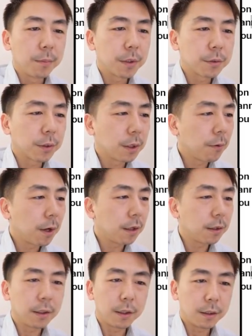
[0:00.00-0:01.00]
まあ、それ
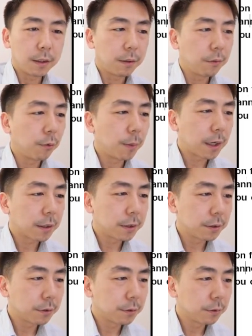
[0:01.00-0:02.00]
は、えー、お任
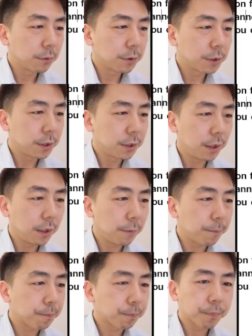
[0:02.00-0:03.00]
せするとし
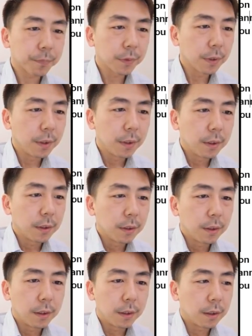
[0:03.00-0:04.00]
て、
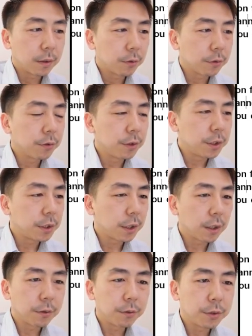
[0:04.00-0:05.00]
えーと、要するに
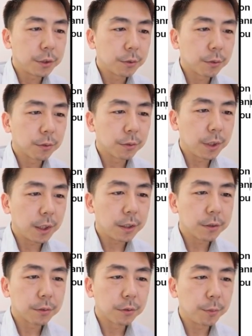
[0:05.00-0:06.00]
違う仕事
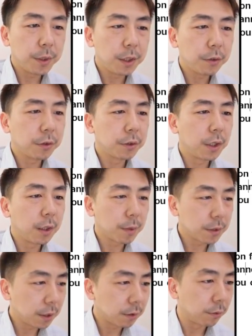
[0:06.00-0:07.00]
でそのミーティングに出れ
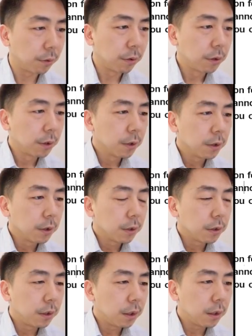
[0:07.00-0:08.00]
ませんと。
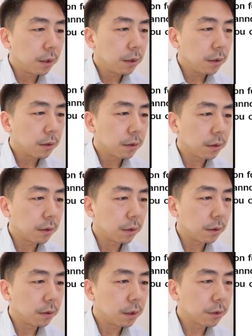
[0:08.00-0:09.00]
で、
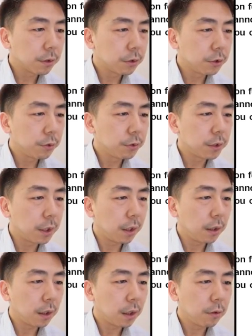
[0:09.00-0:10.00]
えー、Next
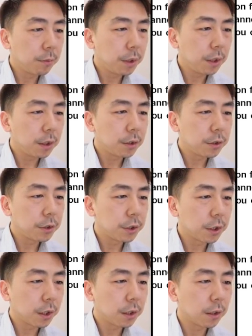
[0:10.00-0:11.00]
Tuesday I'll be in
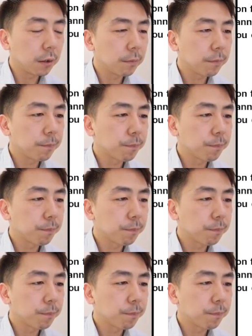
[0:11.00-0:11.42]
China。